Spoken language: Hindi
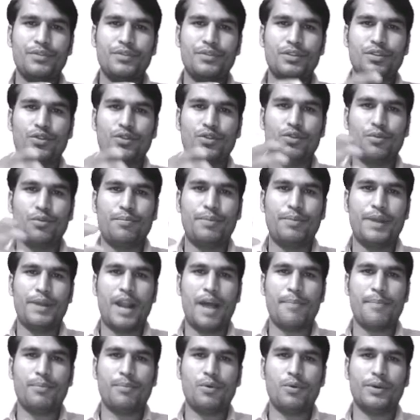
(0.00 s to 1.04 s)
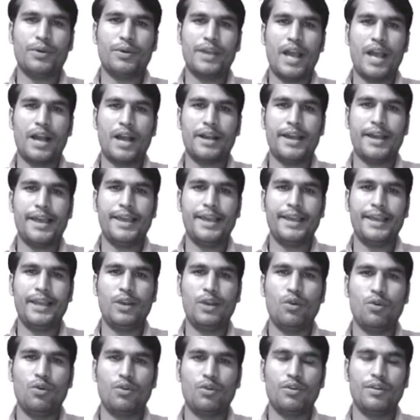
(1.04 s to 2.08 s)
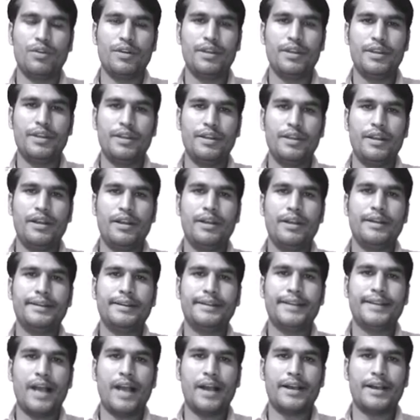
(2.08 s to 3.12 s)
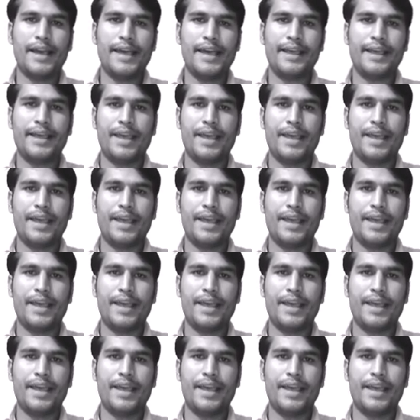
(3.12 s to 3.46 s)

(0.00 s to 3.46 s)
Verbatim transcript: तो फिर आपको क्या कहेंगे लोग क्या कहेंगे